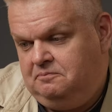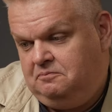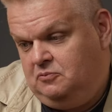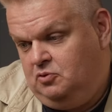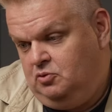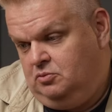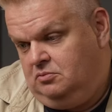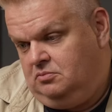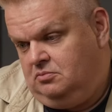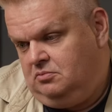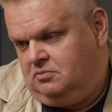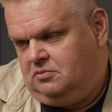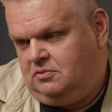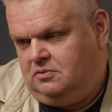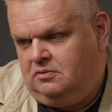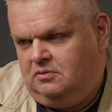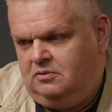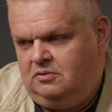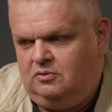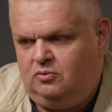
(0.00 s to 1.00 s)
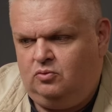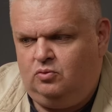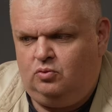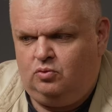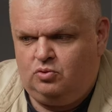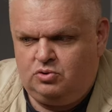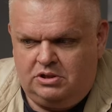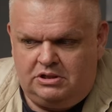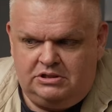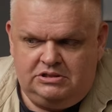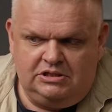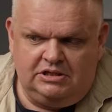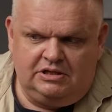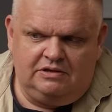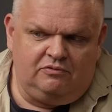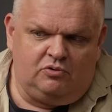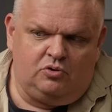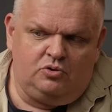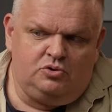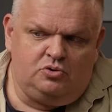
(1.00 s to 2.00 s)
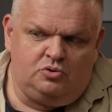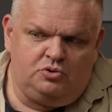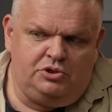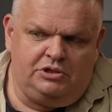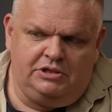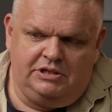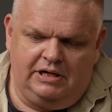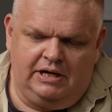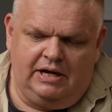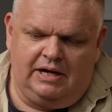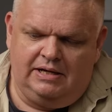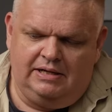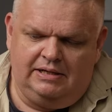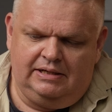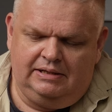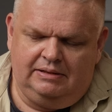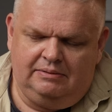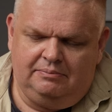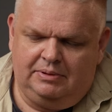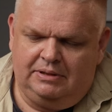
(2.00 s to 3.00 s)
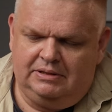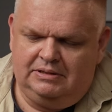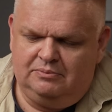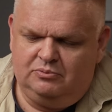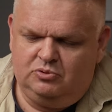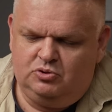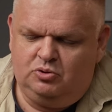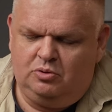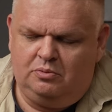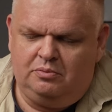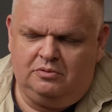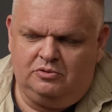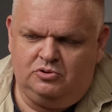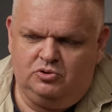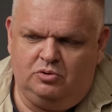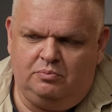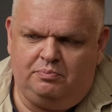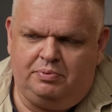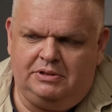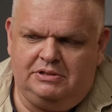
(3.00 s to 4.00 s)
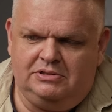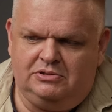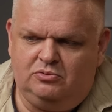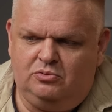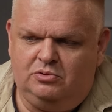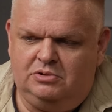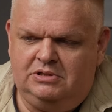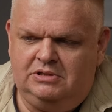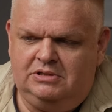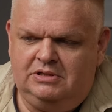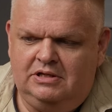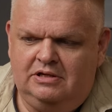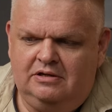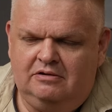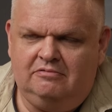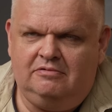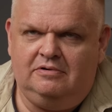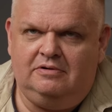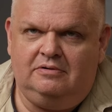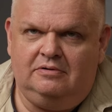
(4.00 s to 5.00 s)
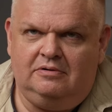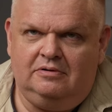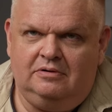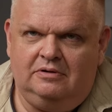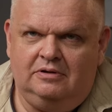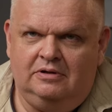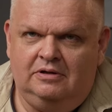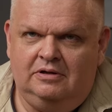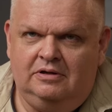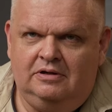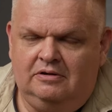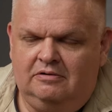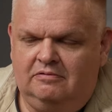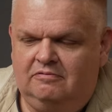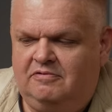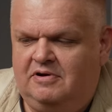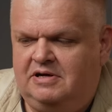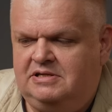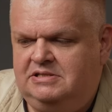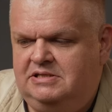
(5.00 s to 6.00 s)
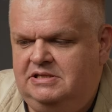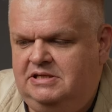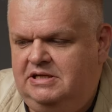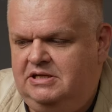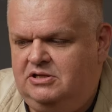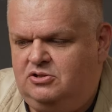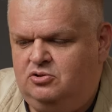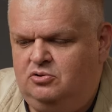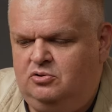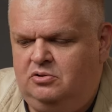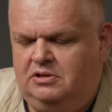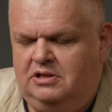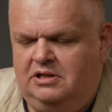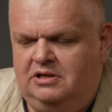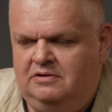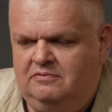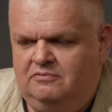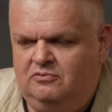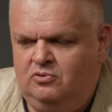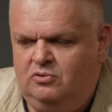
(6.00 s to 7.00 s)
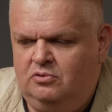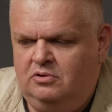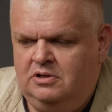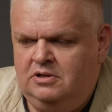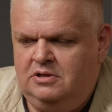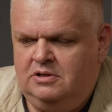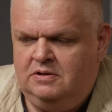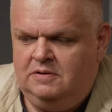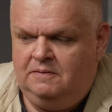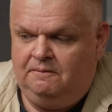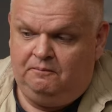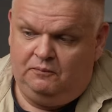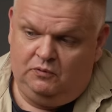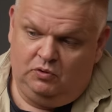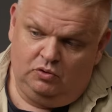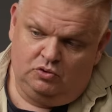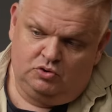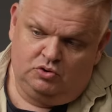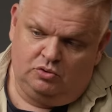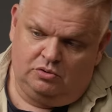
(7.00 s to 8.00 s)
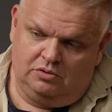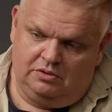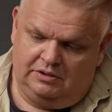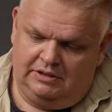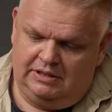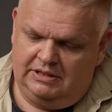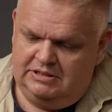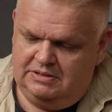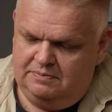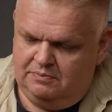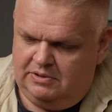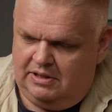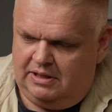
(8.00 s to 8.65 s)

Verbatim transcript: Ну, ужастики вроде очень реальные, поэтому что, что происходит... Выглядит вот, интересно. Во сне, что на его, Ну что, едем